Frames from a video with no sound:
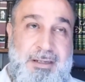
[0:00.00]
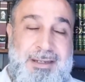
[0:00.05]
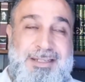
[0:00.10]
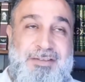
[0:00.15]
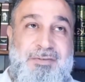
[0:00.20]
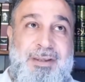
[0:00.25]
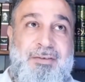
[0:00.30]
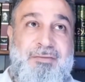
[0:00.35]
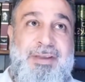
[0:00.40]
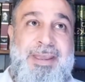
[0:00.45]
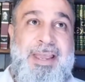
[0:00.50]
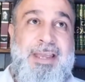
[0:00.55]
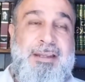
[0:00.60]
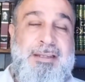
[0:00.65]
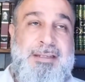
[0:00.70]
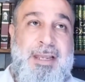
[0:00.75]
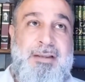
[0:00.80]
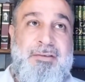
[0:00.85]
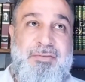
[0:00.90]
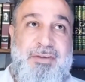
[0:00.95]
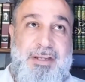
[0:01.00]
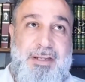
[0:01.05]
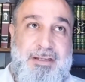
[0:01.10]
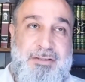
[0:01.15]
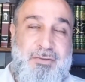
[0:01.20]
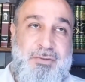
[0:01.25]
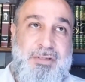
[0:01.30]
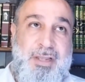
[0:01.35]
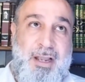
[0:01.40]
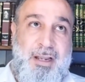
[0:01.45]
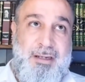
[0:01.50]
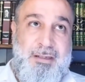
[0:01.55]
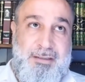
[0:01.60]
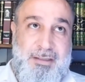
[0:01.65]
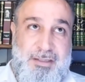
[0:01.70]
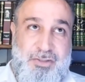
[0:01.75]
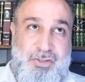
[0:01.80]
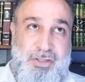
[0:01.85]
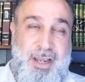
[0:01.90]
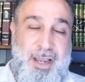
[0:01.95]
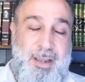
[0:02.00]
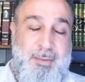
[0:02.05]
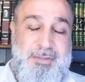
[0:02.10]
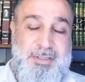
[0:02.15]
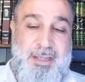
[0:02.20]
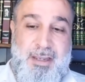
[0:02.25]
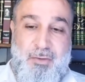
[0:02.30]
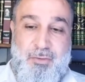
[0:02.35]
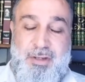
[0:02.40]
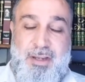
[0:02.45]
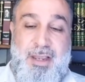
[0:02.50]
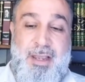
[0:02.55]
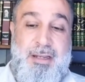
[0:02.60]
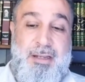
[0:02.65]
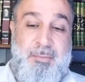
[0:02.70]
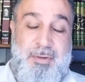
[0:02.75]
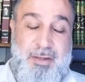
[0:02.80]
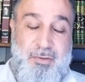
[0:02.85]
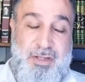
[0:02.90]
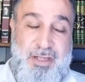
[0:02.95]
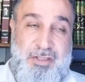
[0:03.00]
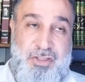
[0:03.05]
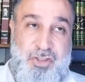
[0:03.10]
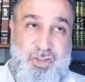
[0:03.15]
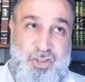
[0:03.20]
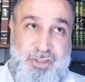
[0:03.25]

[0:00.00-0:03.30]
Deswegen wäre das ein Fehler zu sagen, dass hier Hamza oder,